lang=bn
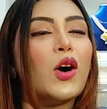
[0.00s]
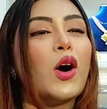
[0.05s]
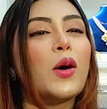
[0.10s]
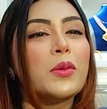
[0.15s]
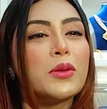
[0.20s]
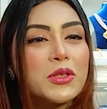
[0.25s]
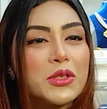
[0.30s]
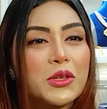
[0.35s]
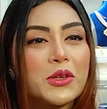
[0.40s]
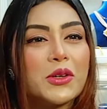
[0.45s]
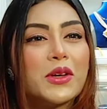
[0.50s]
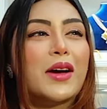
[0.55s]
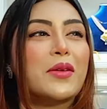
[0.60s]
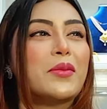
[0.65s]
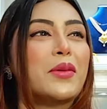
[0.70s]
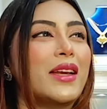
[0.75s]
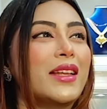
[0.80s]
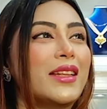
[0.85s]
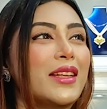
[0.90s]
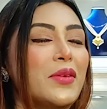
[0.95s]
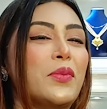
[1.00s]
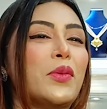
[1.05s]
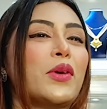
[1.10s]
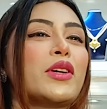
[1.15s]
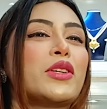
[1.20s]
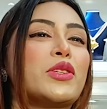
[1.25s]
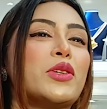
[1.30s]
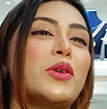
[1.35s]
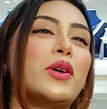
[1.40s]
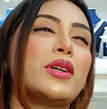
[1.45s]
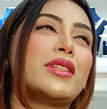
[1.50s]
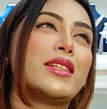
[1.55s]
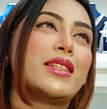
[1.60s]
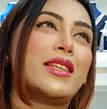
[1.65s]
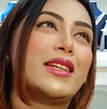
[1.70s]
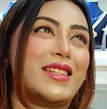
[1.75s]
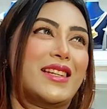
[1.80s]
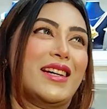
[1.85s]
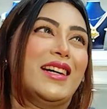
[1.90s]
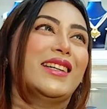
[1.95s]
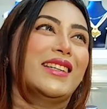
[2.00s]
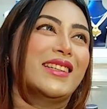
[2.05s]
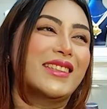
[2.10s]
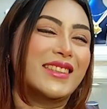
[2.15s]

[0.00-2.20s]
অবশ্যই আমার ঈদের পরে শো আছে তিনটা